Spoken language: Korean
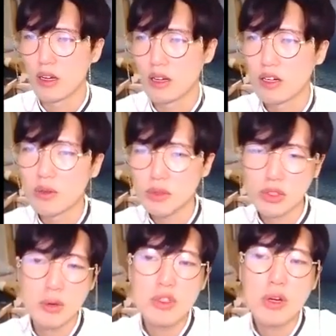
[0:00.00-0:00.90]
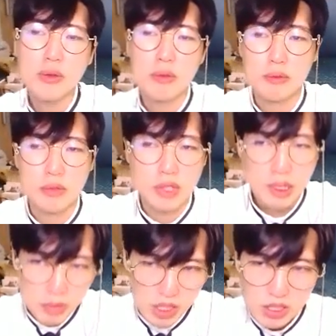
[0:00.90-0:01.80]
그러면서 점점
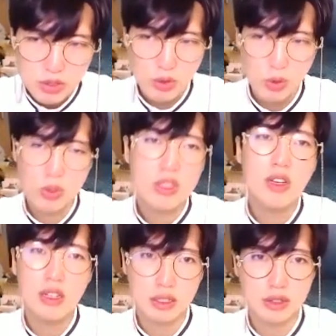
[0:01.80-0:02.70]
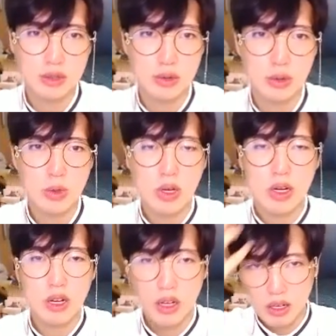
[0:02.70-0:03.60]
산만해지고 이상해지고
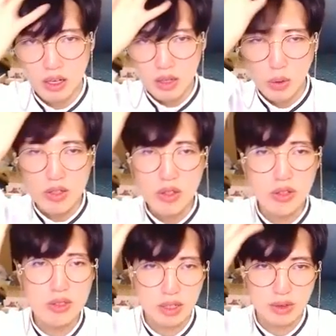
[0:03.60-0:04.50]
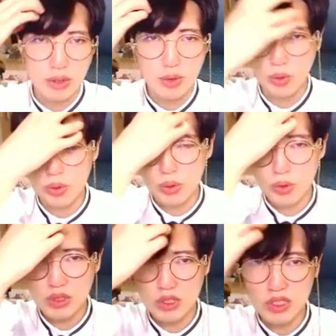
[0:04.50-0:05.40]
완성은 안 되고
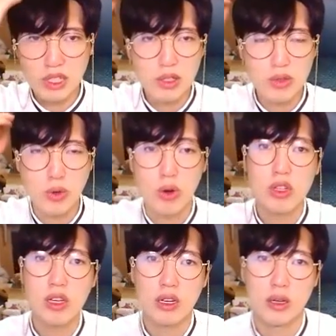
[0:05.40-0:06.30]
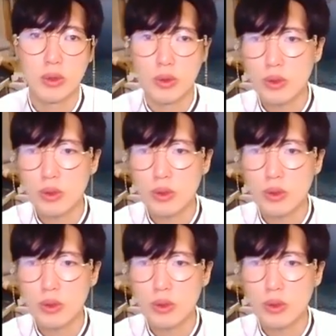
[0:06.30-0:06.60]
디자인도 어색하고